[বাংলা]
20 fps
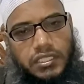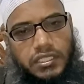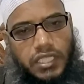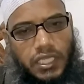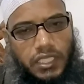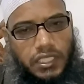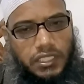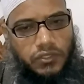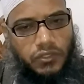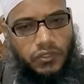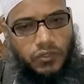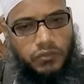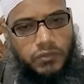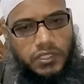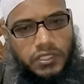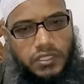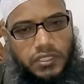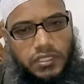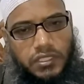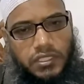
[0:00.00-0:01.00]
তাকে
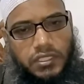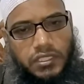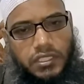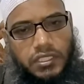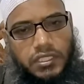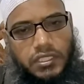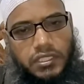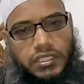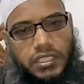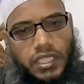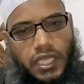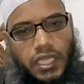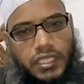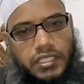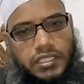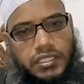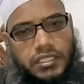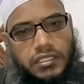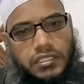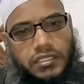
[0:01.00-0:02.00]
ধরবেন তাই
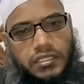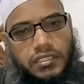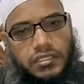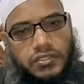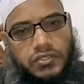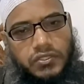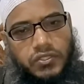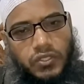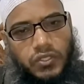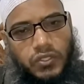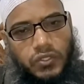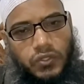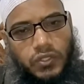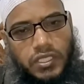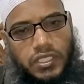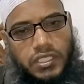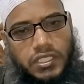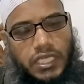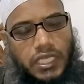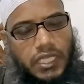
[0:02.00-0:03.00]

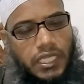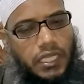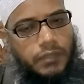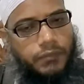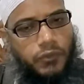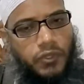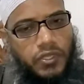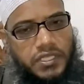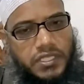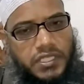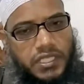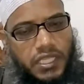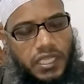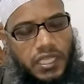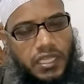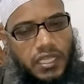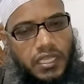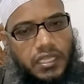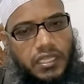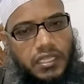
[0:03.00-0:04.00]
জনগণের টাকা পয়সা
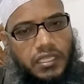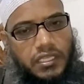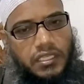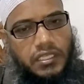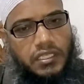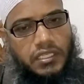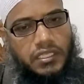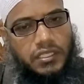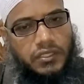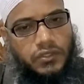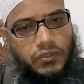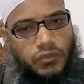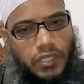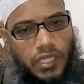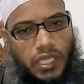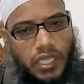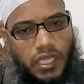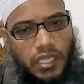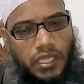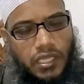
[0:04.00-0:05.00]

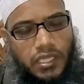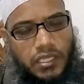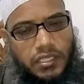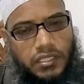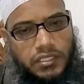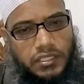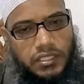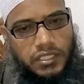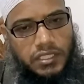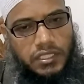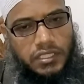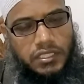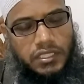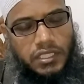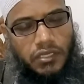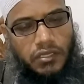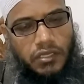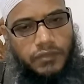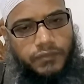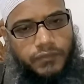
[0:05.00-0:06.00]
এগুলা নিয়ে
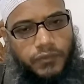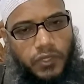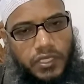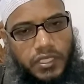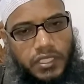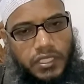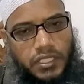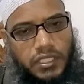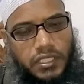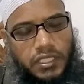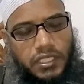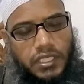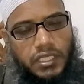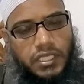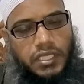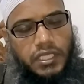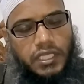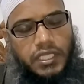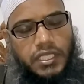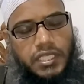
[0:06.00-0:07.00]
নেওয়ার পরে
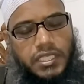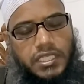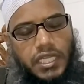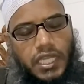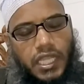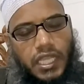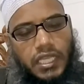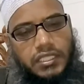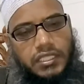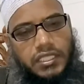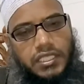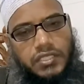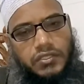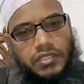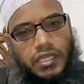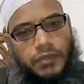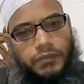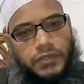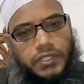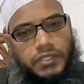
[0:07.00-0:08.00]
এই টাকা দিয়ে যদি
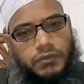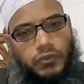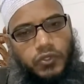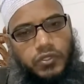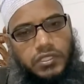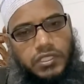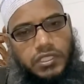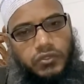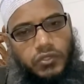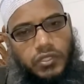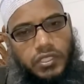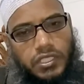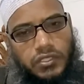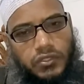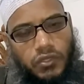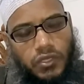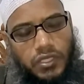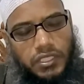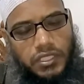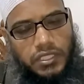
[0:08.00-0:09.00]
আপনি মূর্তি তৈরি
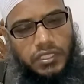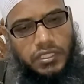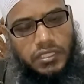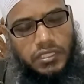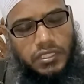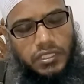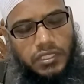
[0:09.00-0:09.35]
করেন